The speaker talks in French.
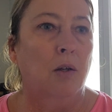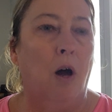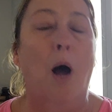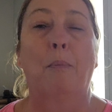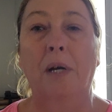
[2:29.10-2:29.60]

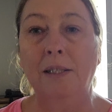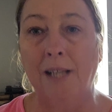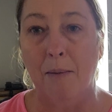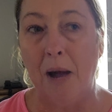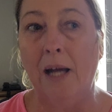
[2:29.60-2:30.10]
Après,
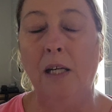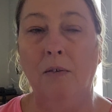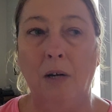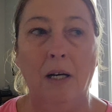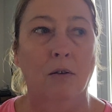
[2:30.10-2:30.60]
ça
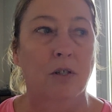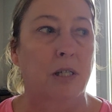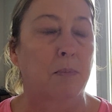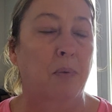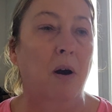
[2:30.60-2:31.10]
m'arrive, hein, je
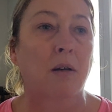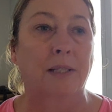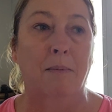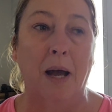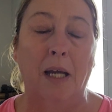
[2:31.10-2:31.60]
dis pas,
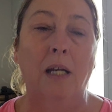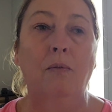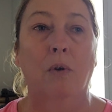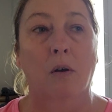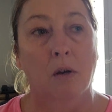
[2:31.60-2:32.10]
ça
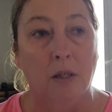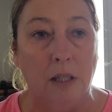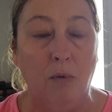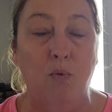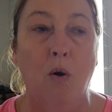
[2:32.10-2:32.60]
m'arrive
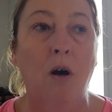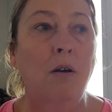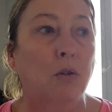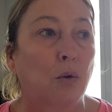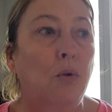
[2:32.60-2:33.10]
des
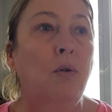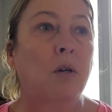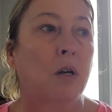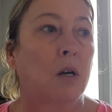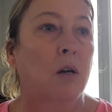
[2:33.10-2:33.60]
fois de
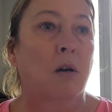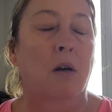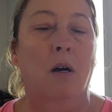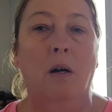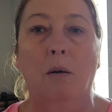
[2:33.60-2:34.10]

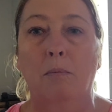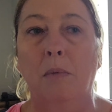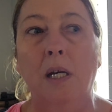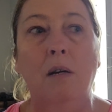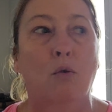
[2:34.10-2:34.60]

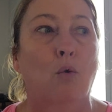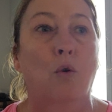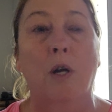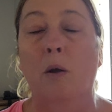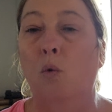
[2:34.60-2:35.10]
mais euh,
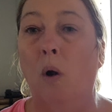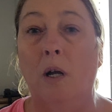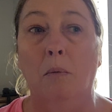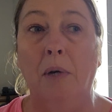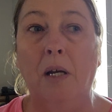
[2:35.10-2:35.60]
il y a
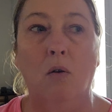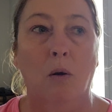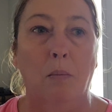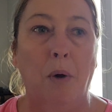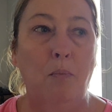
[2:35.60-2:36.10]
3-4
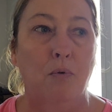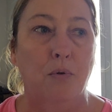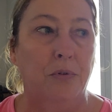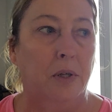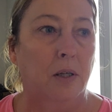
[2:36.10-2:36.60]
bricoles, pas
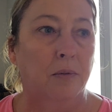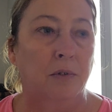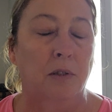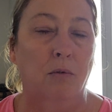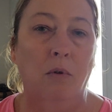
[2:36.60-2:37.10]
plus.
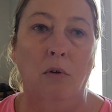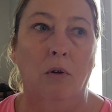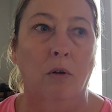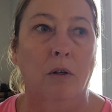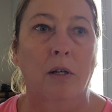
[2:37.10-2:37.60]
Sinon,
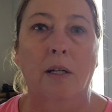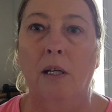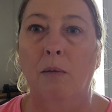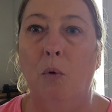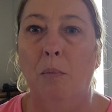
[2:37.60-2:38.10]
euh, il y a
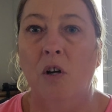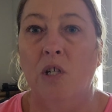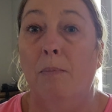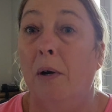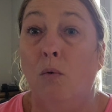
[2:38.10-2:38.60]
des moments où
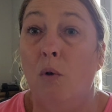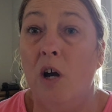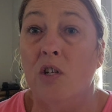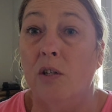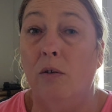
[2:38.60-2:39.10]
n'ai pas le
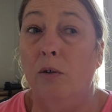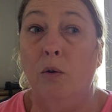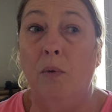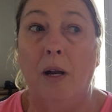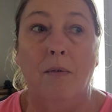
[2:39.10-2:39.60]
courage euh,
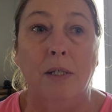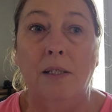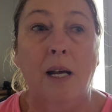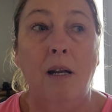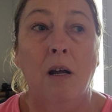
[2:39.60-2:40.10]
de faire la
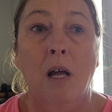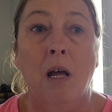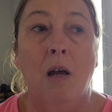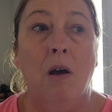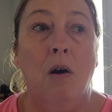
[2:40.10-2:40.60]
vaisselle
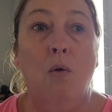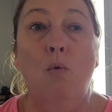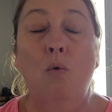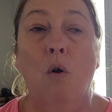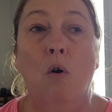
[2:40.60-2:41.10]

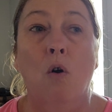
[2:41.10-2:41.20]
ou